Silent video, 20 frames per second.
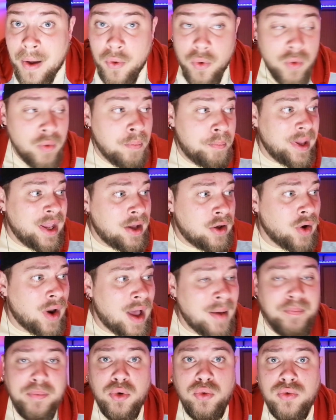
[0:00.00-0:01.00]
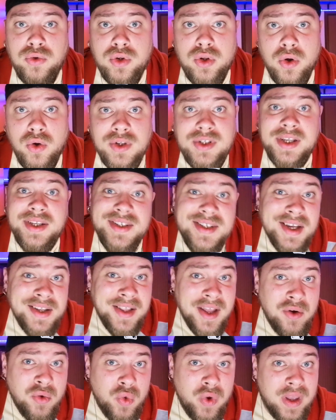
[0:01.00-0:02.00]
Un piccolo appunto, se
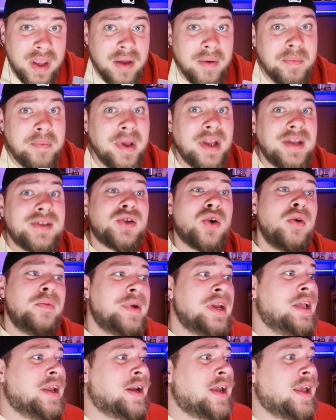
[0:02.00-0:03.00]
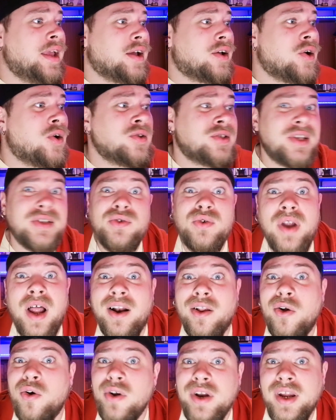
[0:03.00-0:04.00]
siete qui per scoprire cose
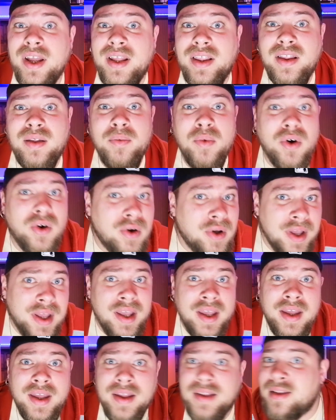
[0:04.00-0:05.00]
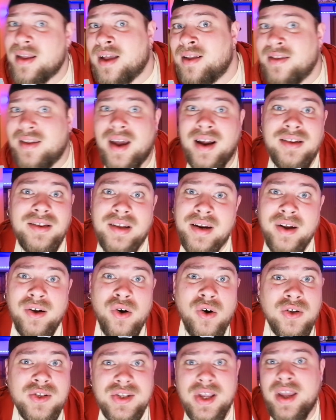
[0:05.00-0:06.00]
sull'algoritmo e tante altre
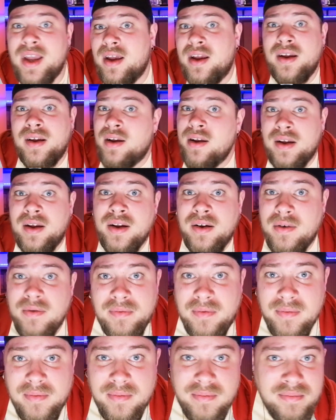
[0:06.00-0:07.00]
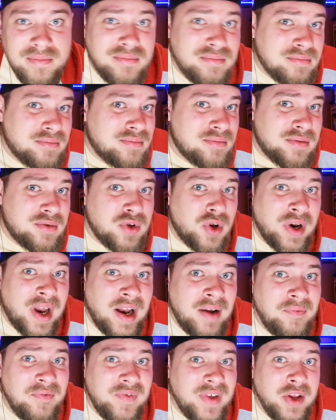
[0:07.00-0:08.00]
cose, eh, non è
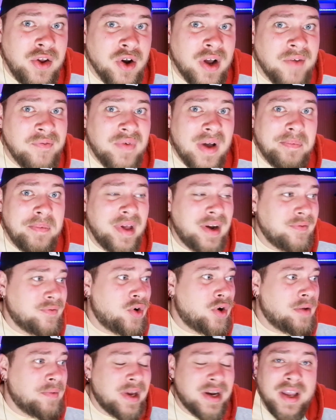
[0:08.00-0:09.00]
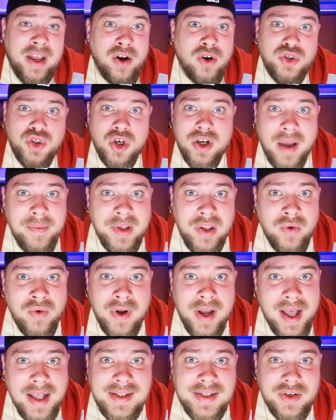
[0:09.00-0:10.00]
il video che fa per voi perché non ci ho capito
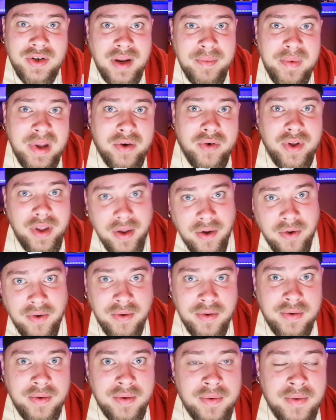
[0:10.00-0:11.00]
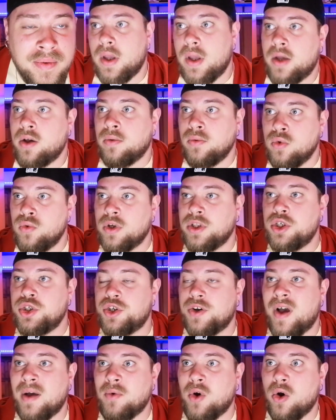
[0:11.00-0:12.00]
un cazzo nemmeno io. E comunque
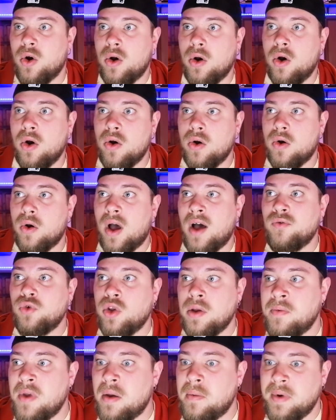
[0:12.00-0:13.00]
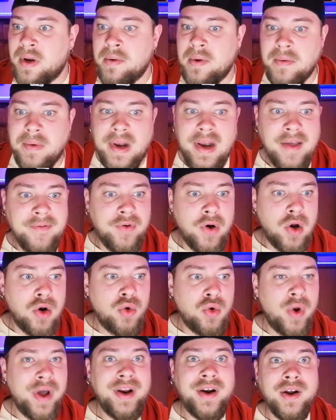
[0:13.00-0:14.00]
dicevamo, ho avuto i miei primi 1000
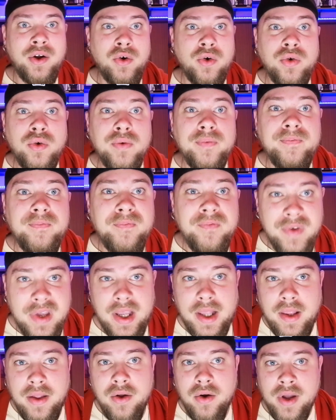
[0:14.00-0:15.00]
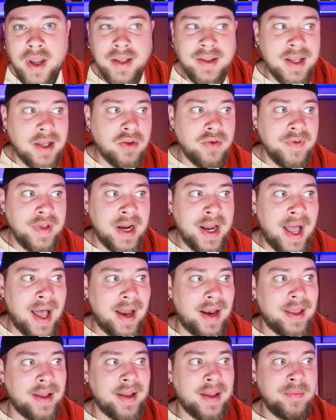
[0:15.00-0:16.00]
follower con un video che è andato
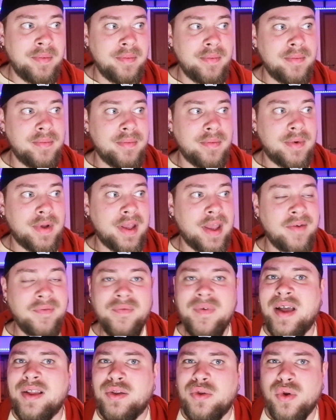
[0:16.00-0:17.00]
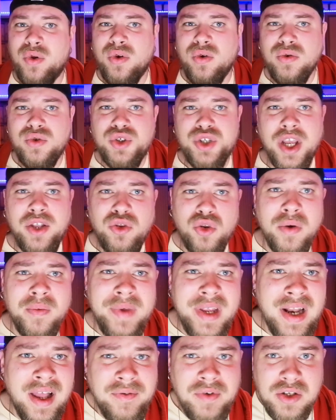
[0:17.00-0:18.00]
virale, che, che ha fatto
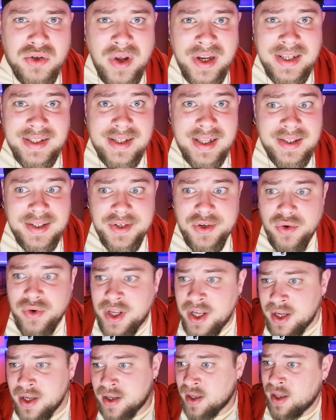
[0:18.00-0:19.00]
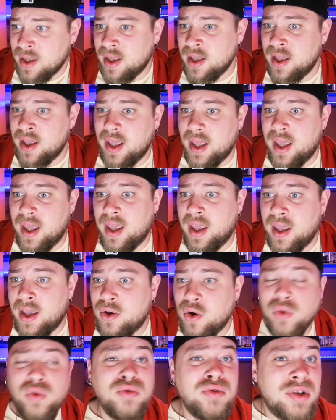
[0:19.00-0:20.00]
100.000 visualizzazioni,
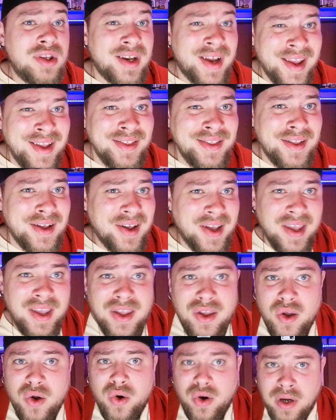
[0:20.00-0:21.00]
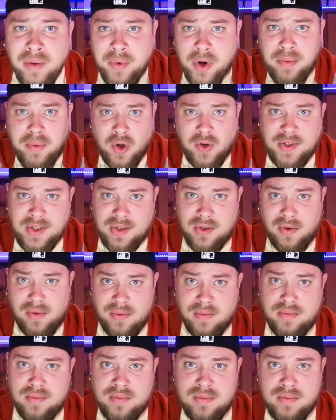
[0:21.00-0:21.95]
e con un trend che io ho riproposto